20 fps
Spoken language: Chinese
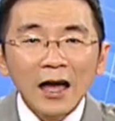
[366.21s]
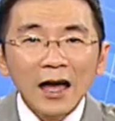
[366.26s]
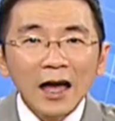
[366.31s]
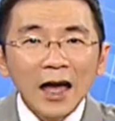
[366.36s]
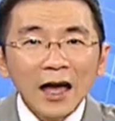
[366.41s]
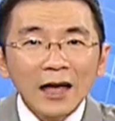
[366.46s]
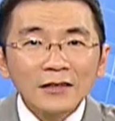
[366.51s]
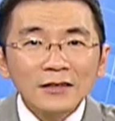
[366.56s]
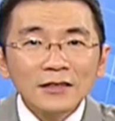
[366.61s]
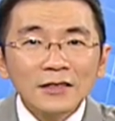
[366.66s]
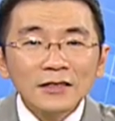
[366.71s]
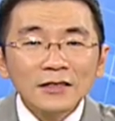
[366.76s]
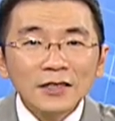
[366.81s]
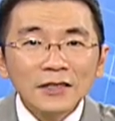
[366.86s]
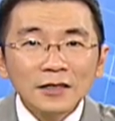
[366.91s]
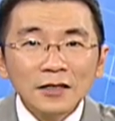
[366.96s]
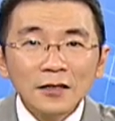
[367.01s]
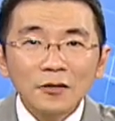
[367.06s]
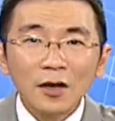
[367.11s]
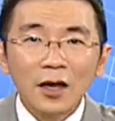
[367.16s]
还是细
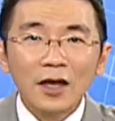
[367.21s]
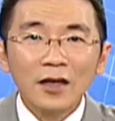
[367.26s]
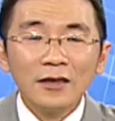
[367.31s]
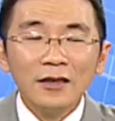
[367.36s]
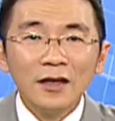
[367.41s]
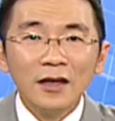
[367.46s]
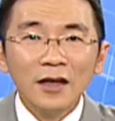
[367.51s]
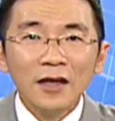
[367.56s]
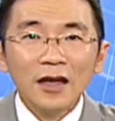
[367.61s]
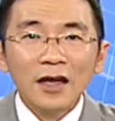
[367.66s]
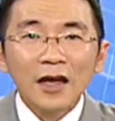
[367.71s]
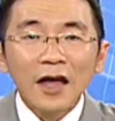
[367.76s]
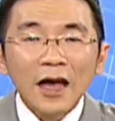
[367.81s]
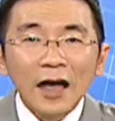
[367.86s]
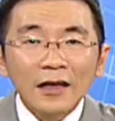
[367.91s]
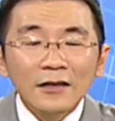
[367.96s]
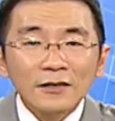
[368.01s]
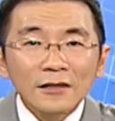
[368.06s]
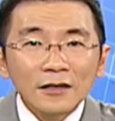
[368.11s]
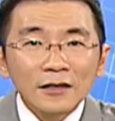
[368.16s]
晶元，
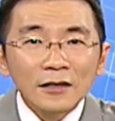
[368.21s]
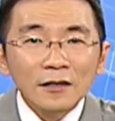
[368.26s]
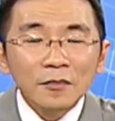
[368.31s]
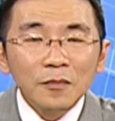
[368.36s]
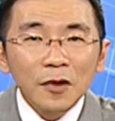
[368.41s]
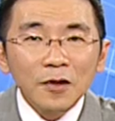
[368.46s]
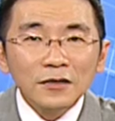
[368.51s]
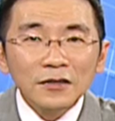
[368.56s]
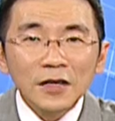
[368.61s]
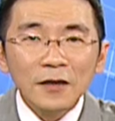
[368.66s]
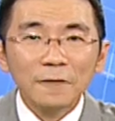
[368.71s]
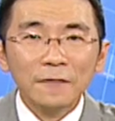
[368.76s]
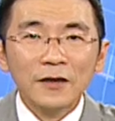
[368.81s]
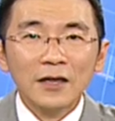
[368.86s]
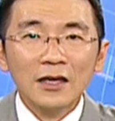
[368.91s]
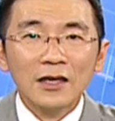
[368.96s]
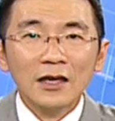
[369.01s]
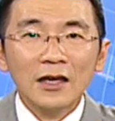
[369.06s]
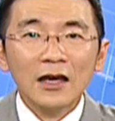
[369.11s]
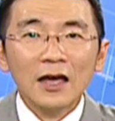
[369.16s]
还是 m o s f
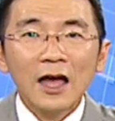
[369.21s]
h